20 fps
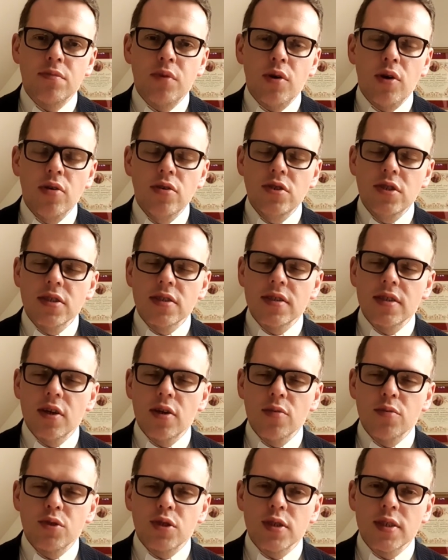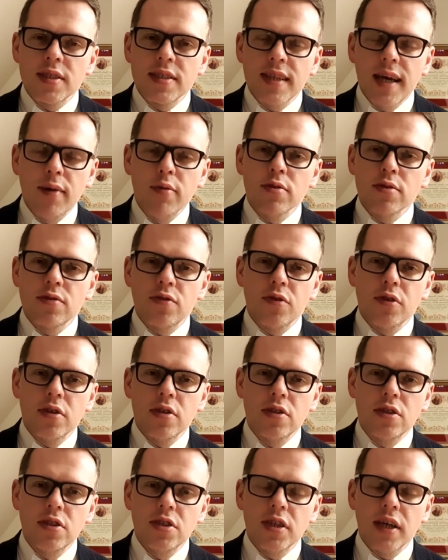Ojciec Deon przez całe swoje
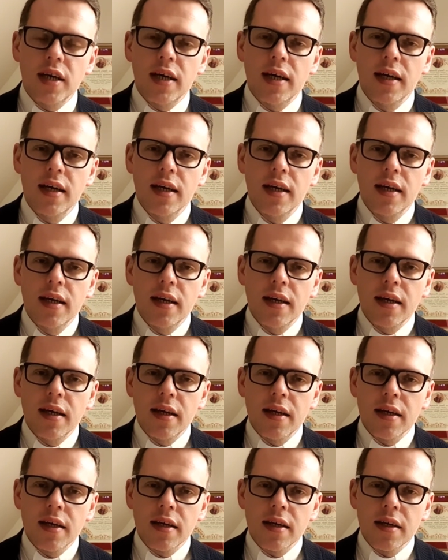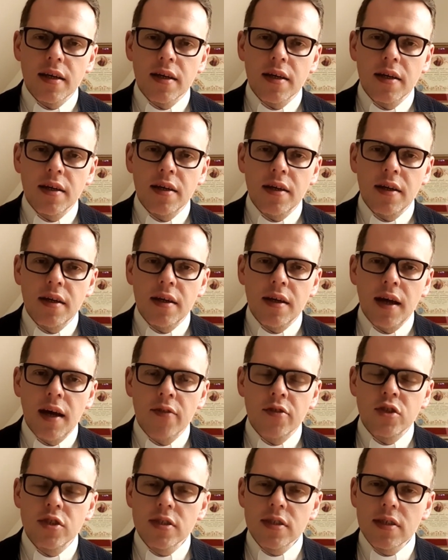życie, a
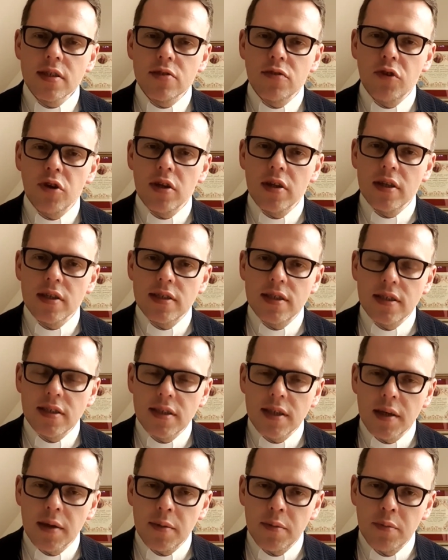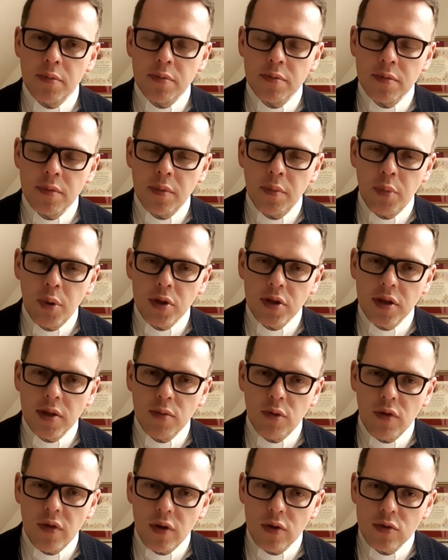wszystkie swoje decyzje
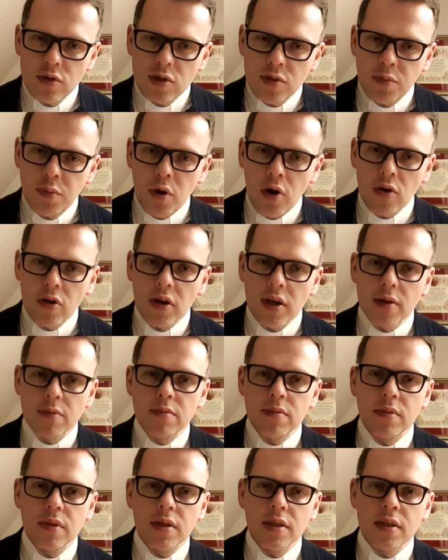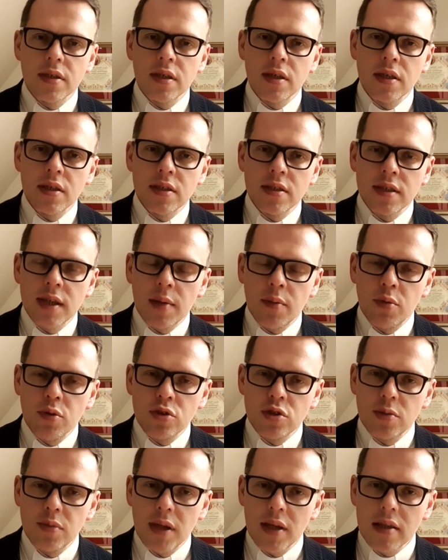podejmował z Bogiem, za
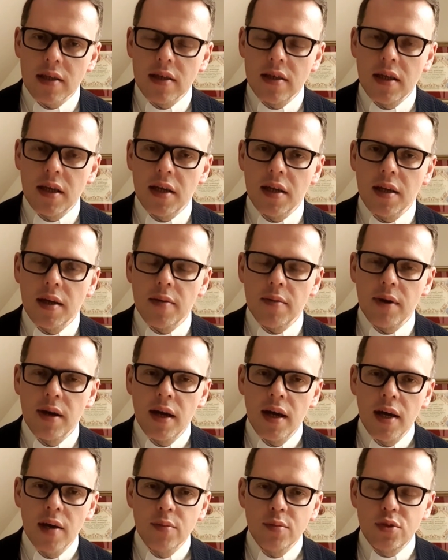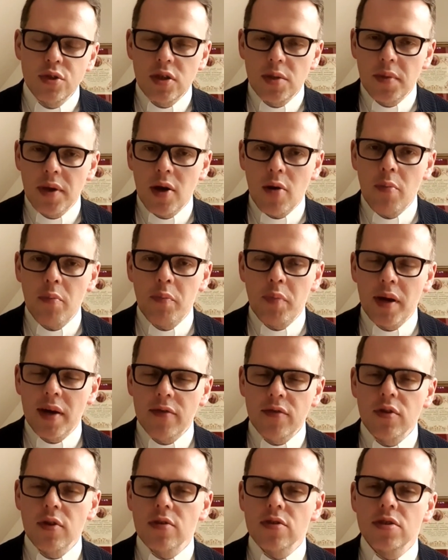Bożym natchnieniem. Później miał
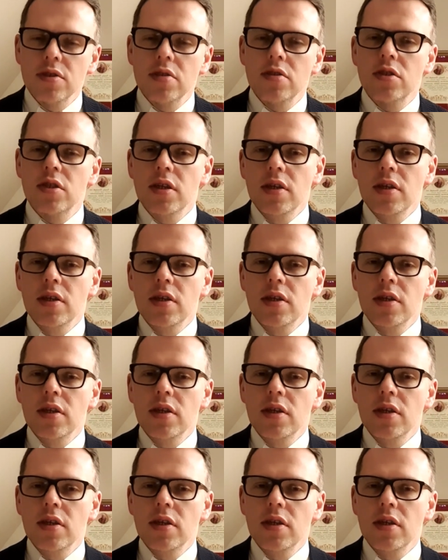pewność, że